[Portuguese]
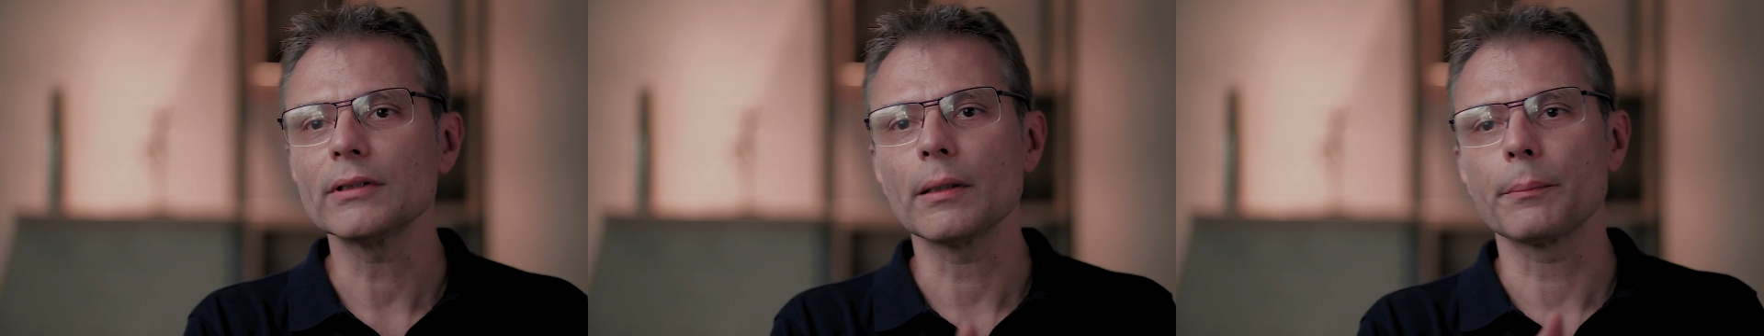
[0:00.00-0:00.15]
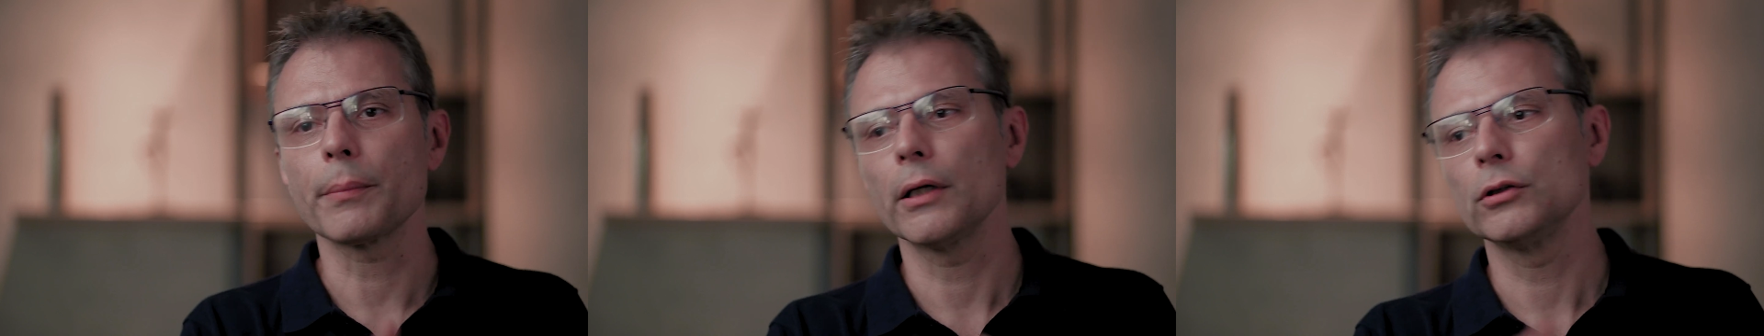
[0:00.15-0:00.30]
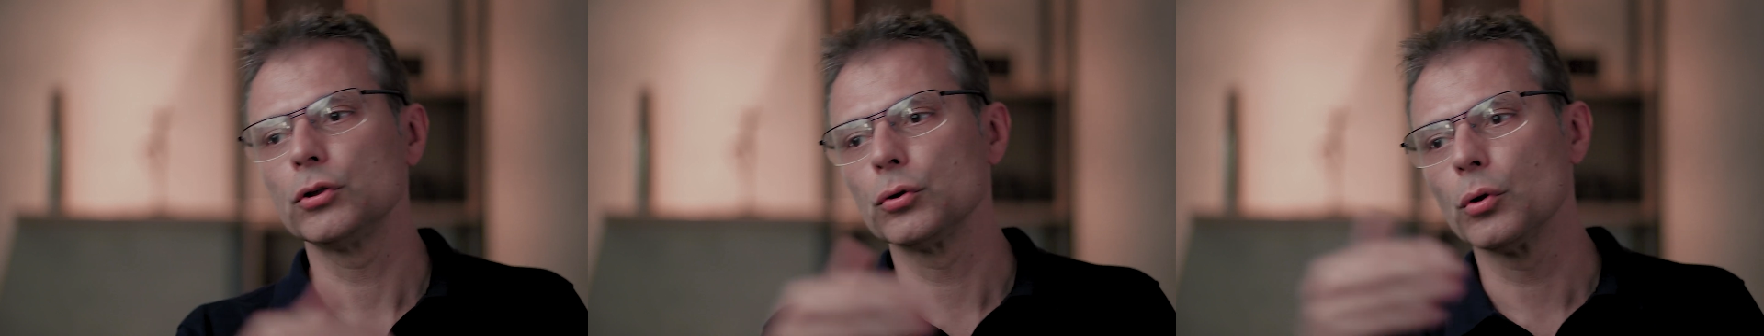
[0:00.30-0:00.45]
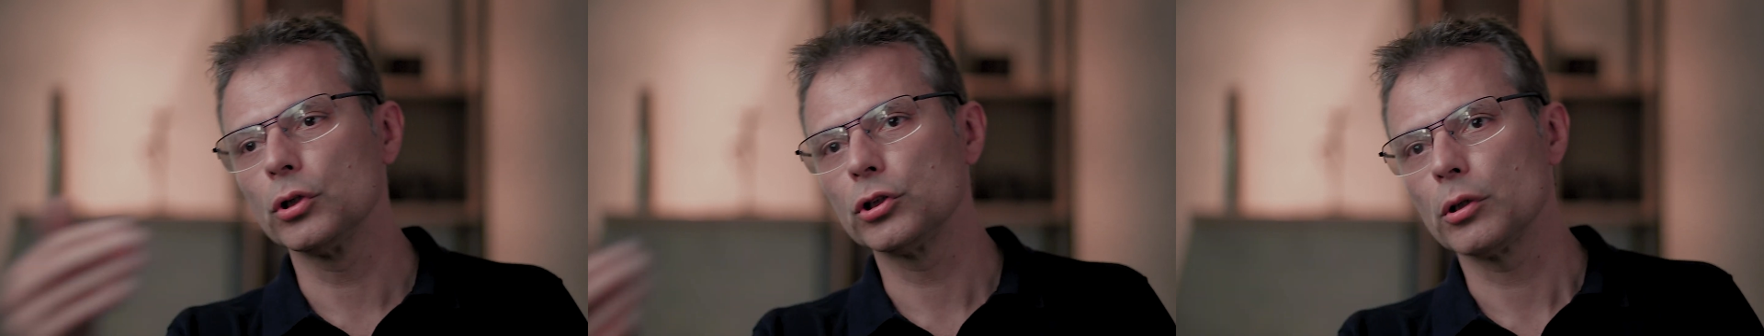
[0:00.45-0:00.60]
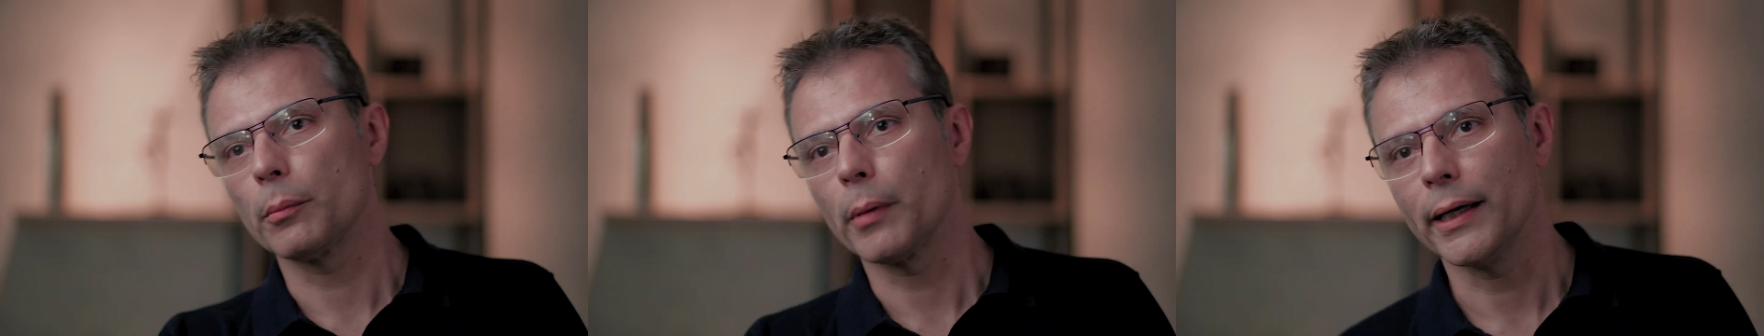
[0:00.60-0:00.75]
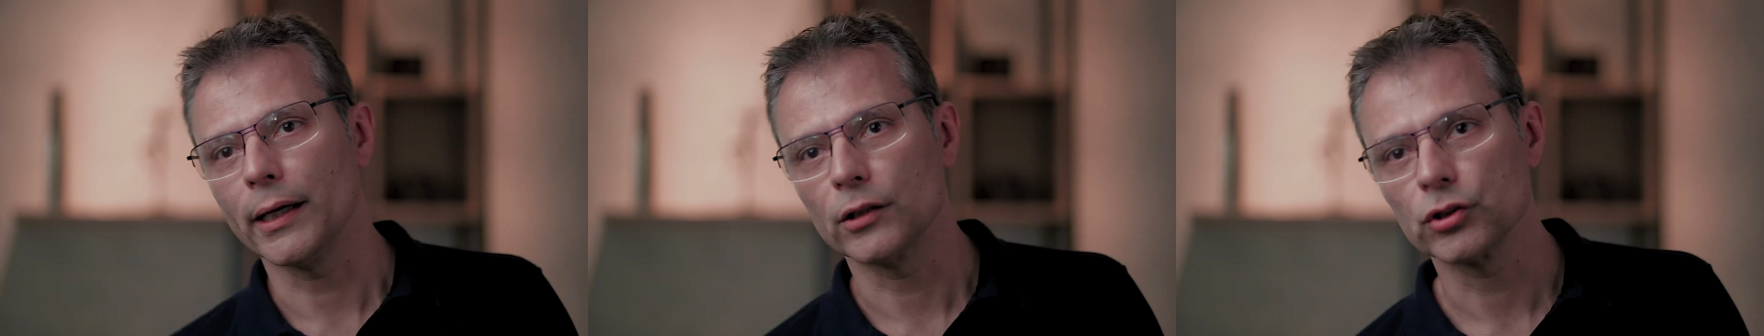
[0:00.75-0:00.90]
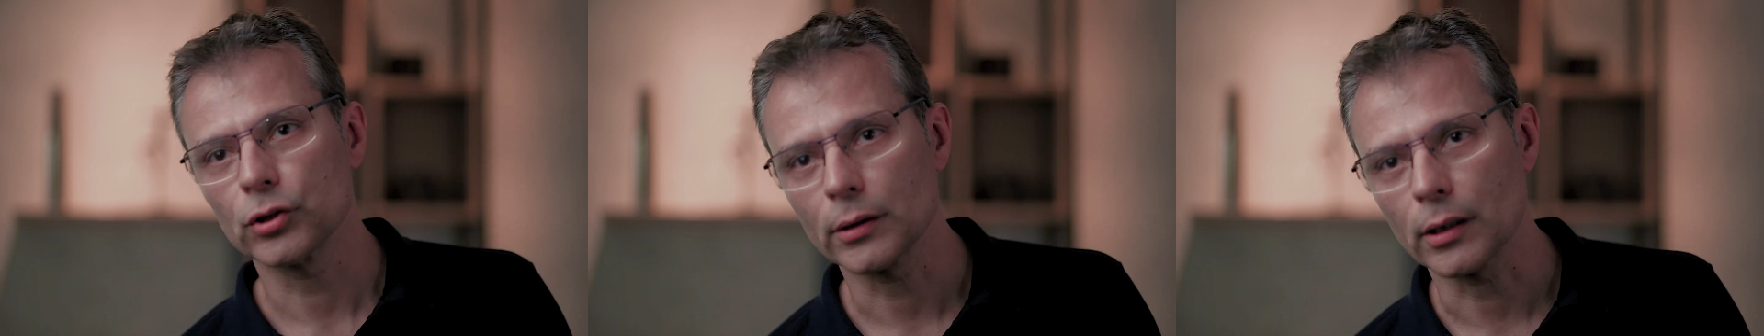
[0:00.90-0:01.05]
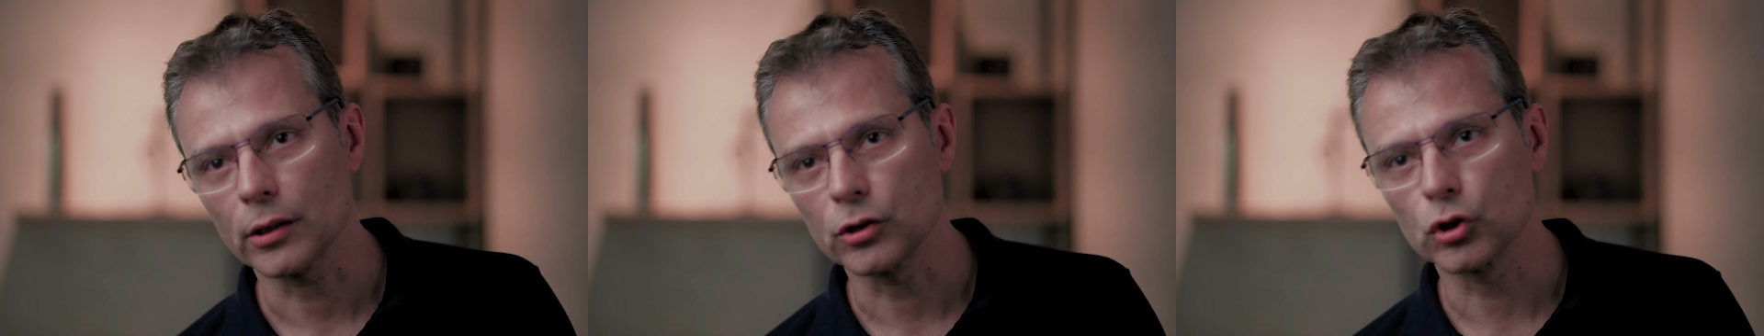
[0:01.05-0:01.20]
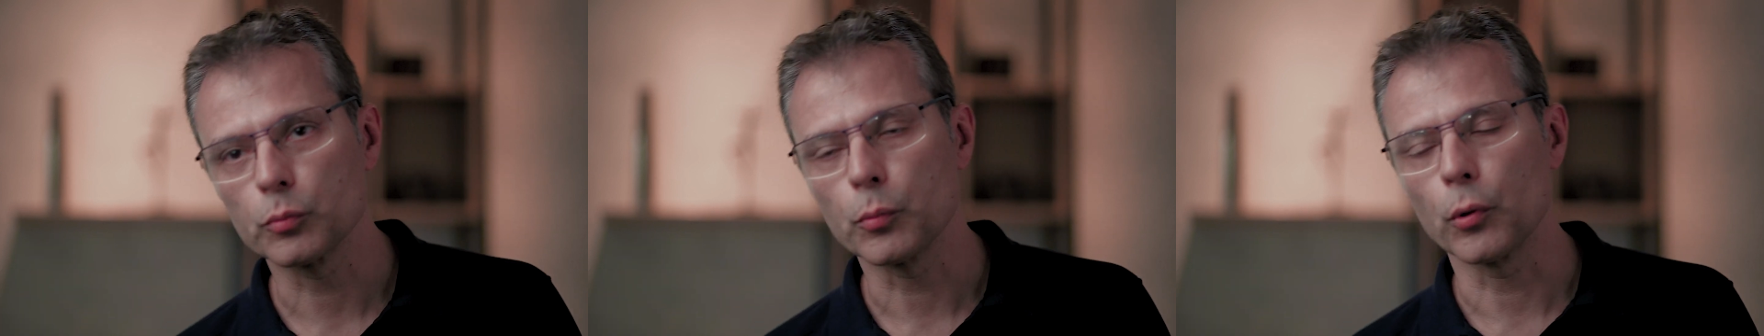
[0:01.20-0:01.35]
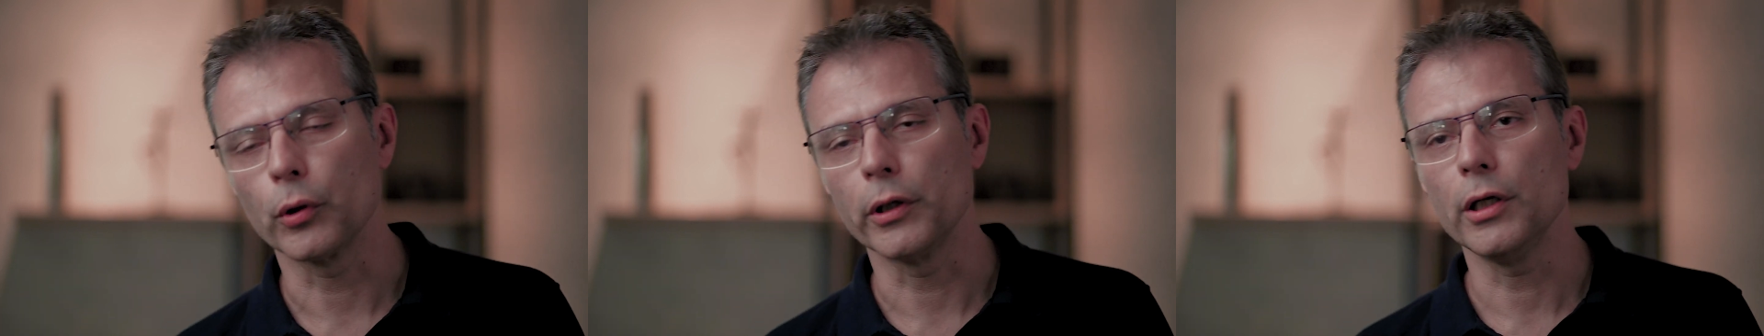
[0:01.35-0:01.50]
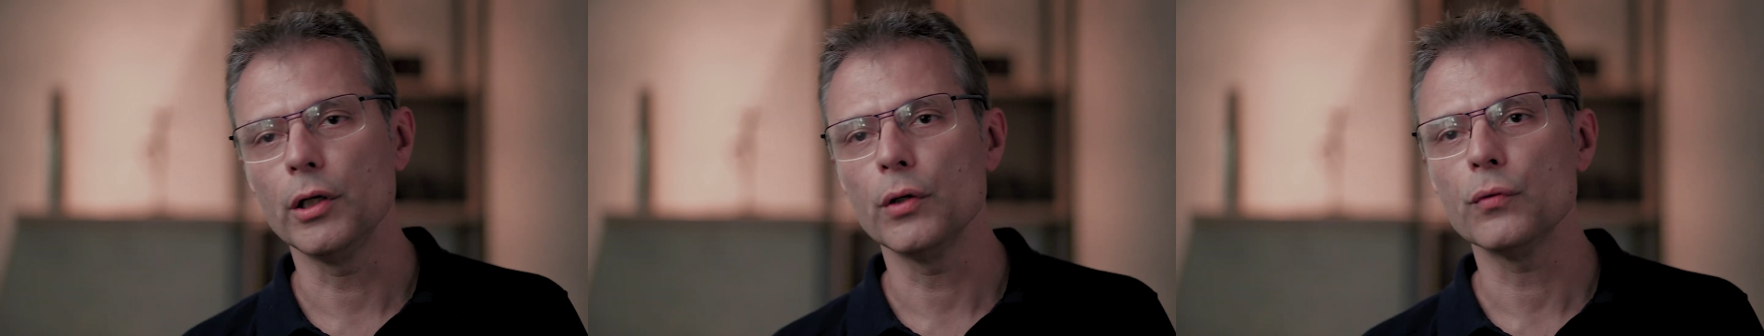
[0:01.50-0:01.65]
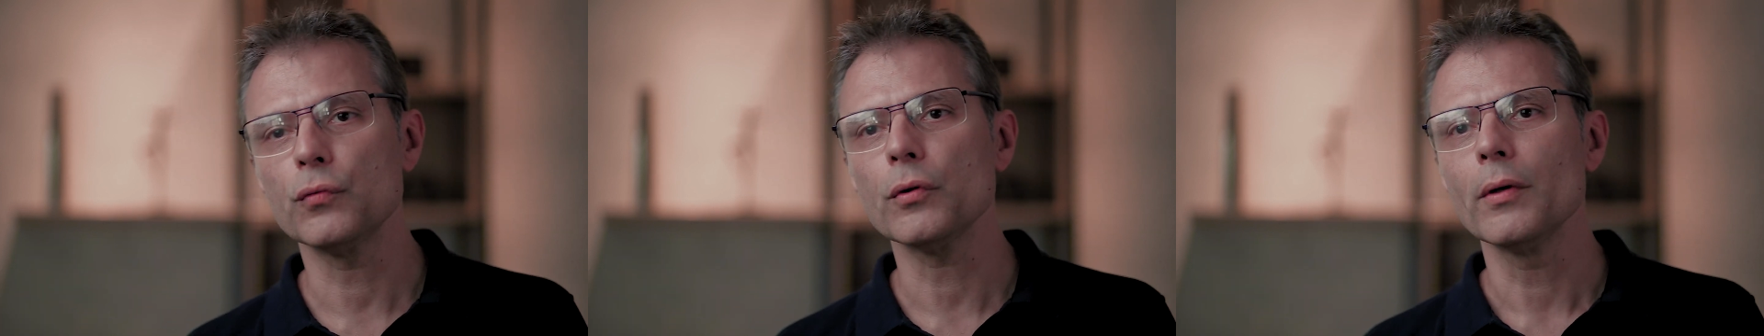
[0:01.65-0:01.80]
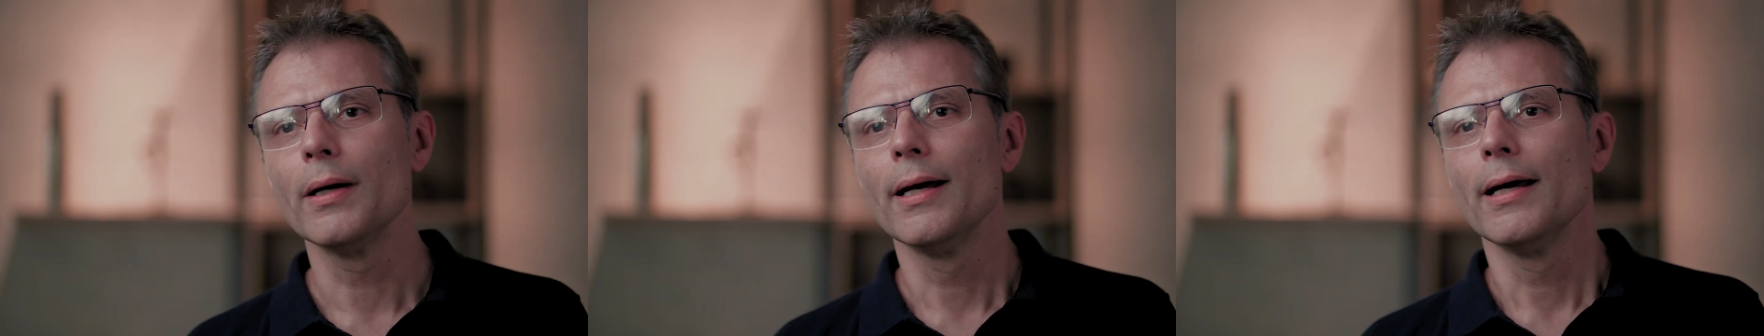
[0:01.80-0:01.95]
você pede hoje, amanhã já está
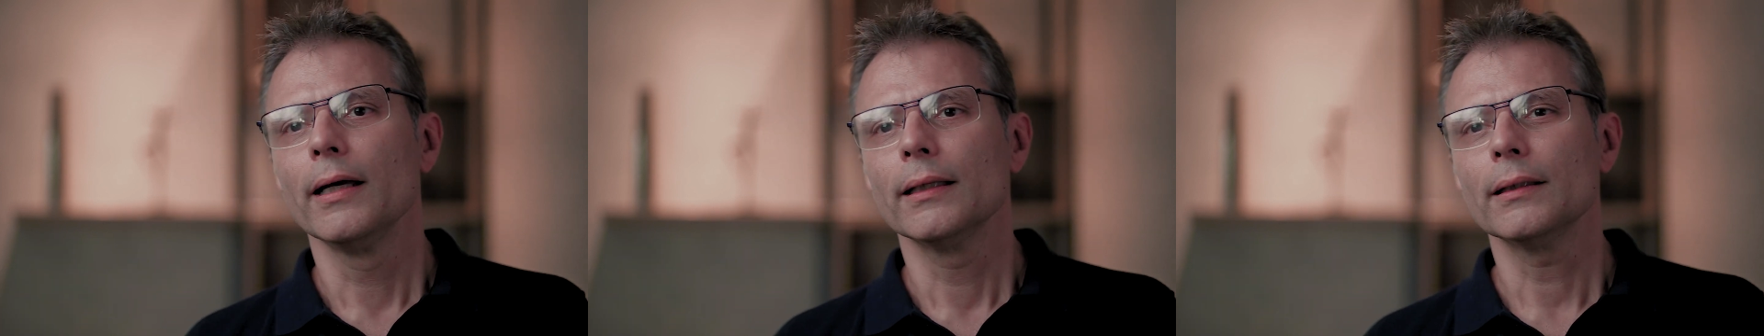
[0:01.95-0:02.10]
disponível.